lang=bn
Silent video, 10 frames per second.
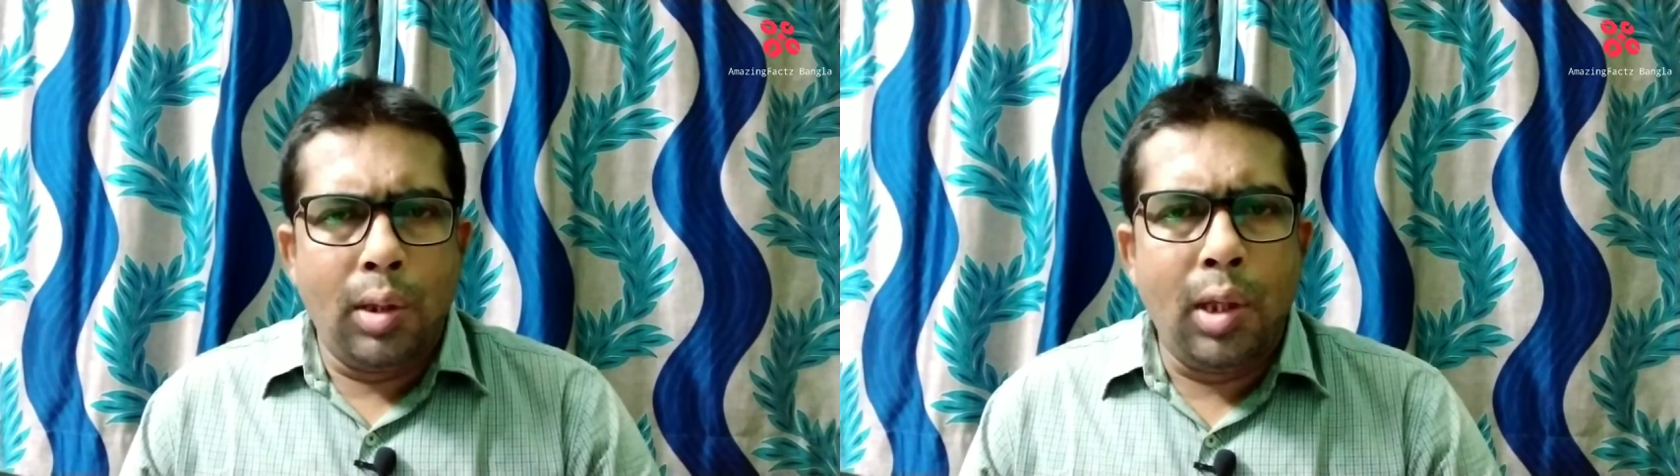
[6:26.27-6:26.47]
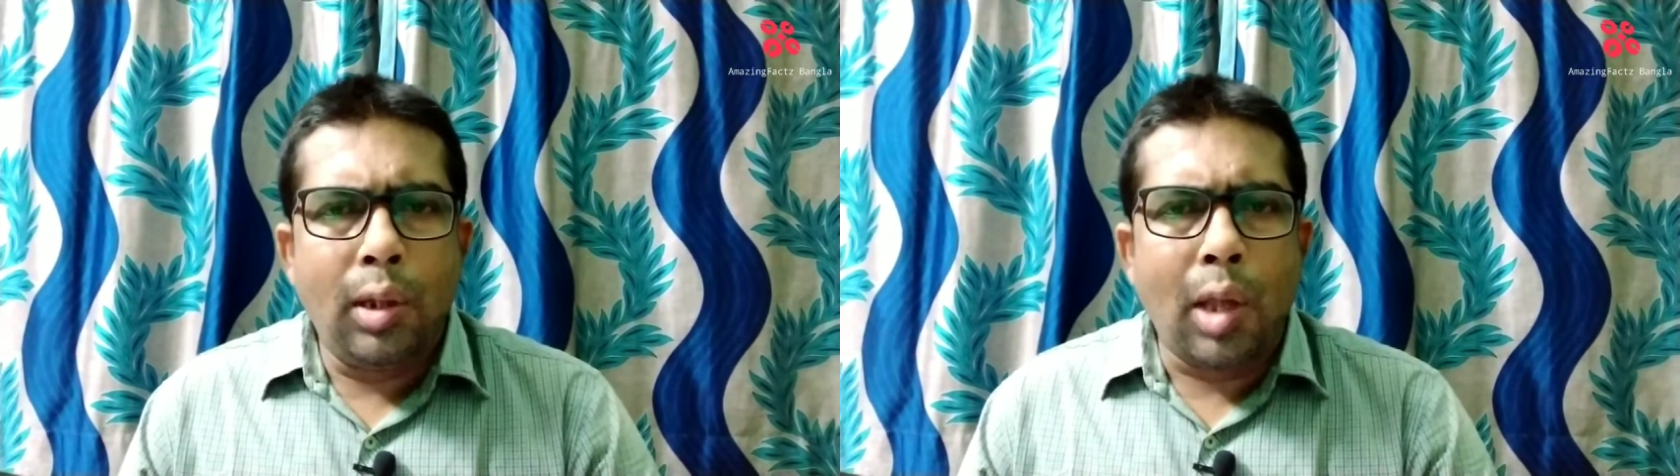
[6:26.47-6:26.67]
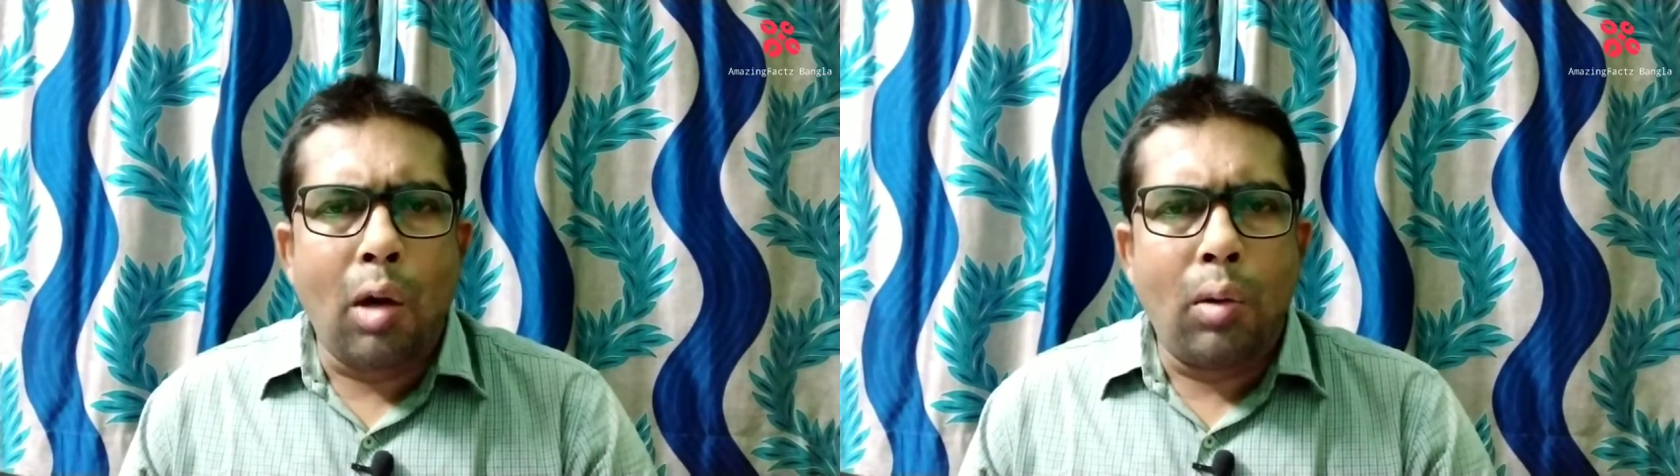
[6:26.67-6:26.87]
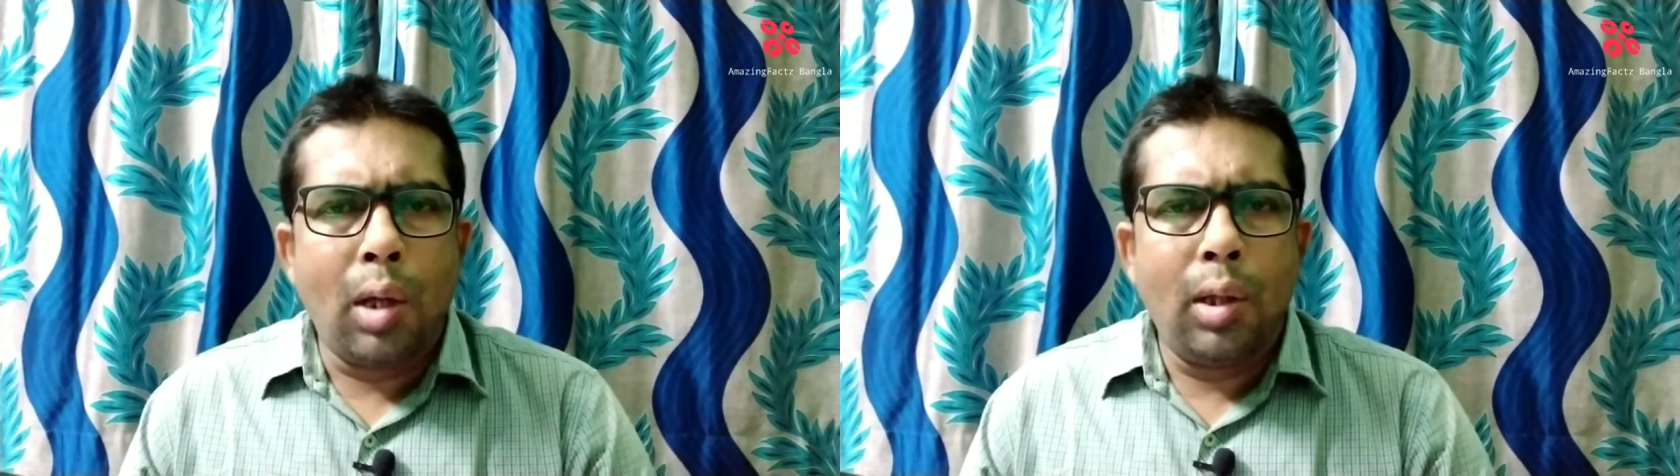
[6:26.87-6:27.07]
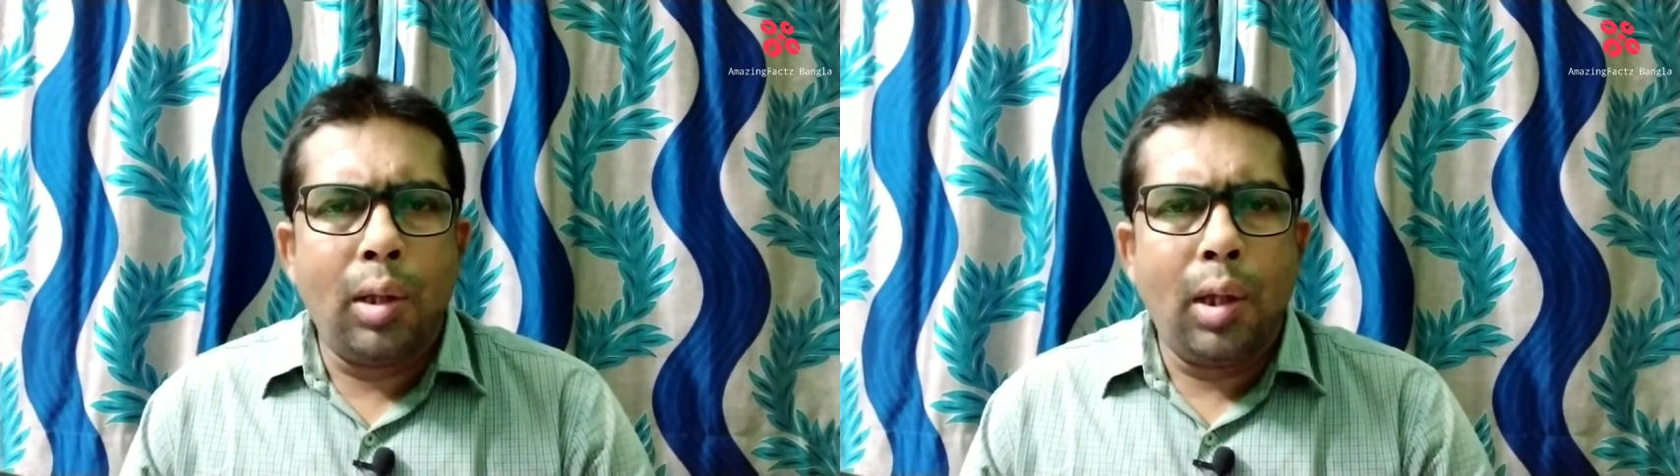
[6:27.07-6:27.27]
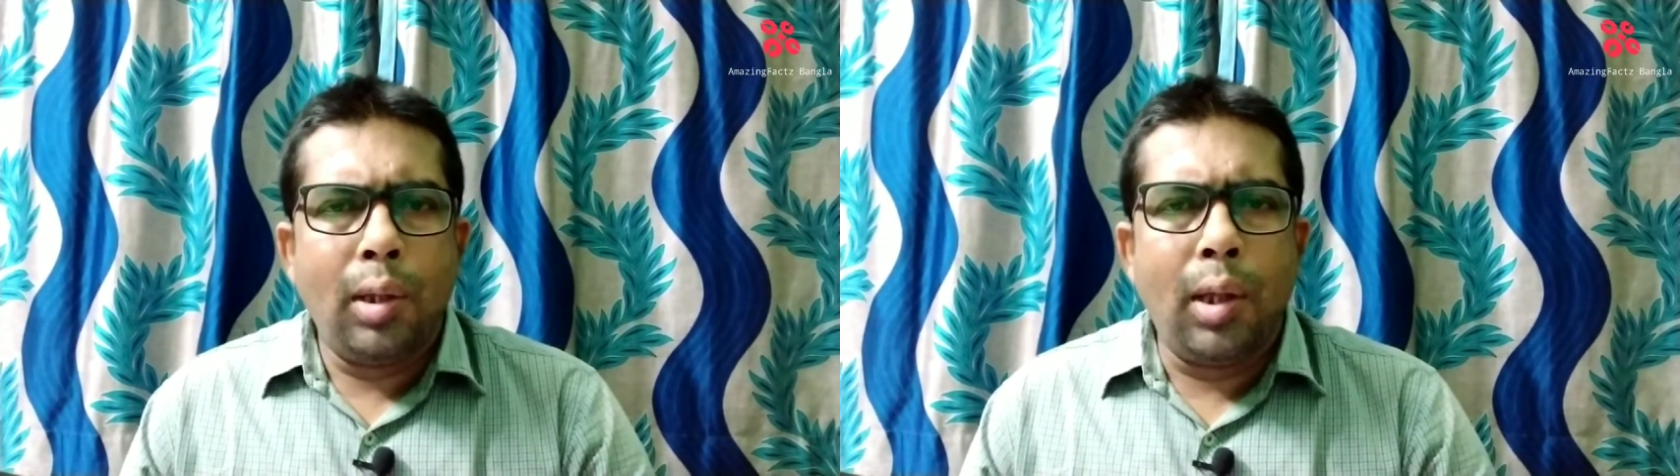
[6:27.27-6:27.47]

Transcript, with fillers: যে তারকাদেরকে